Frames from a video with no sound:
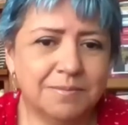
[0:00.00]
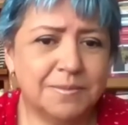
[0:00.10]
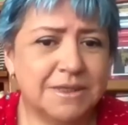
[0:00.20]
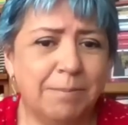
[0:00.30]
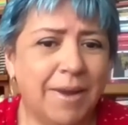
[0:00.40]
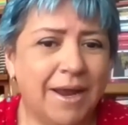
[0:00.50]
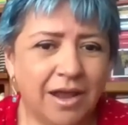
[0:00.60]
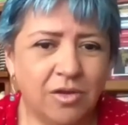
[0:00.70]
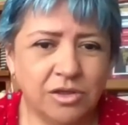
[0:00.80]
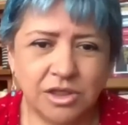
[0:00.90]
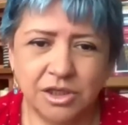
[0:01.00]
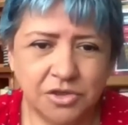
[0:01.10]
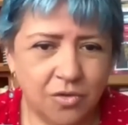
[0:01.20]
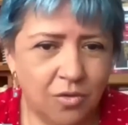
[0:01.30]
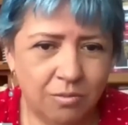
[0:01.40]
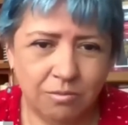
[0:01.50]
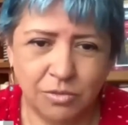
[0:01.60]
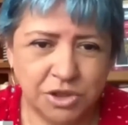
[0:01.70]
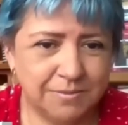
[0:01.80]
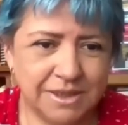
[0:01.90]
pues están parejos y yo
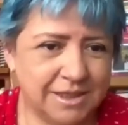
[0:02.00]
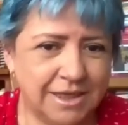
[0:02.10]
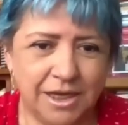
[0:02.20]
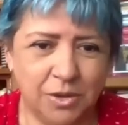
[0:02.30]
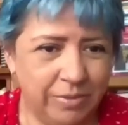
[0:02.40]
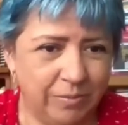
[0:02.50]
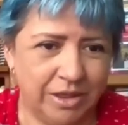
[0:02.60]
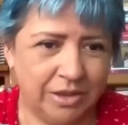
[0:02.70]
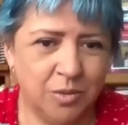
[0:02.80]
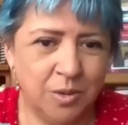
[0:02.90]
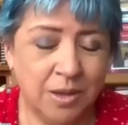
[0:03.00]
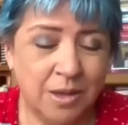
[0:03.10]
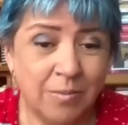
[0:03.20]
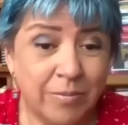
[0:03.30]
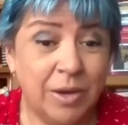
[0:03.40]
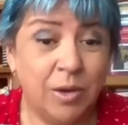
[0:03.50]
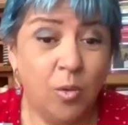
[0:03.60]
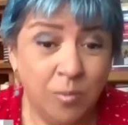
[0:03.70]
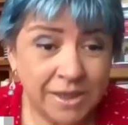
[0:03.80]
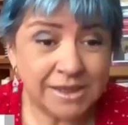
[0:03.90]
muchas veces ahí no me meto.
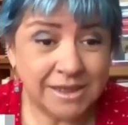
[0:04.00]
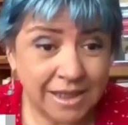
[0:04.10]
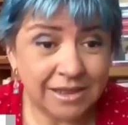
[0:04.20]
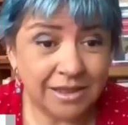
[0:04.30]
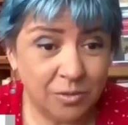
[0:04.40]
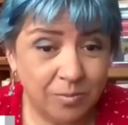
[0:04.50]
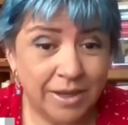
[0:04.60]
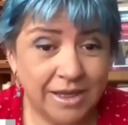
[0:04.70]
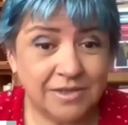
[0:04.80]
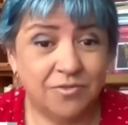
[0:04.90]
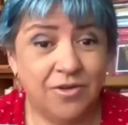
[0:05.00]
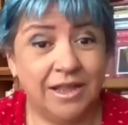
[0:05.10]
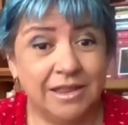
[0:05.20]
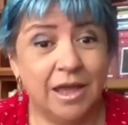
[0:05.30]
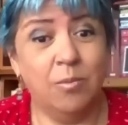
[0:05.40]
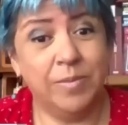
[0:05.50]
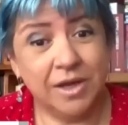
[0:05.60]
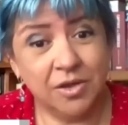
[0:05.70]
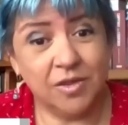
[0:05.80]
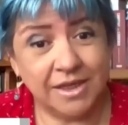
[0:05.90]
Pero un presidente de un país frente a un
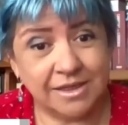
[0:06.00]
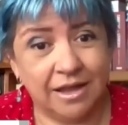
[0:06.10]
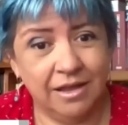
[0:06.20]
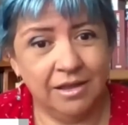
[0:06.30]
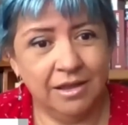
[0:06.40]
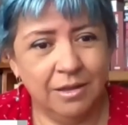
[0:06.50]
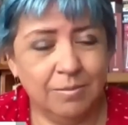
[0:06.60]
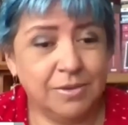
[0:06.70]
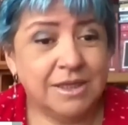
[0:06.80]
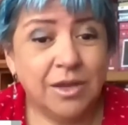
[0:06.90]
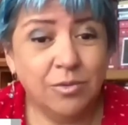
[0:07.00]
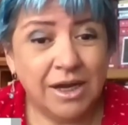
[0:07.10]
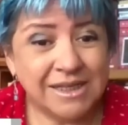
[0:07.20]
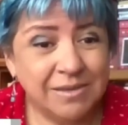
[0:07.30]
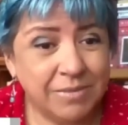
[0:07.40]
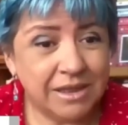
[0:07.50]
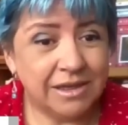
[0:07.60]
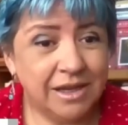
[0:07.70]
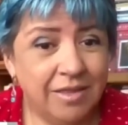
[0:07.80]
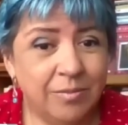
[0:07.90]
periodista, pues hay una
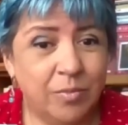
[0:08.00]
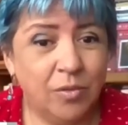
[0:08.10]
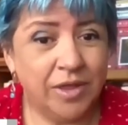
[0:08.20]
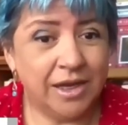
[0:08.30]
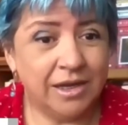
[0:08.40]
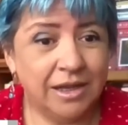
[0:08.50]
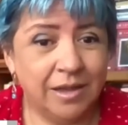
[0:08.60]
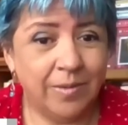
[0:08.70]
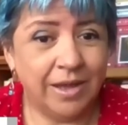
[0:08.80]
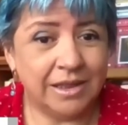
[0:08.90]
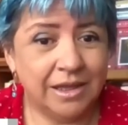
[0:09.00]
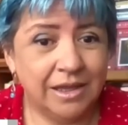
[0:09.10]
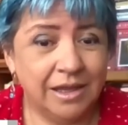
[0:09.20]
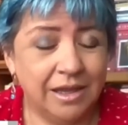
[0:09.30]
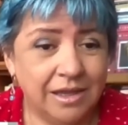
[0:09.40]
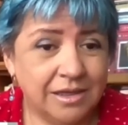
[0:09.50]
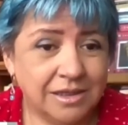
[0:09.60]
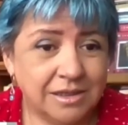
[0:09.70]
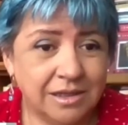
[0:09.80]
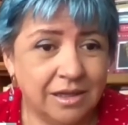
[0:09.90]
simetría de poder en el debate que,
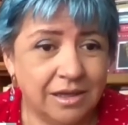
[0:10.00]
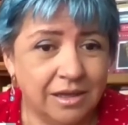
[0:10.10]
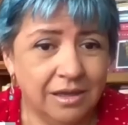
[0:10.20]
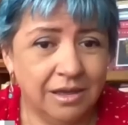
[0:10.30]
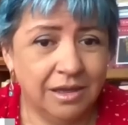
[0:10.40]
es, eh,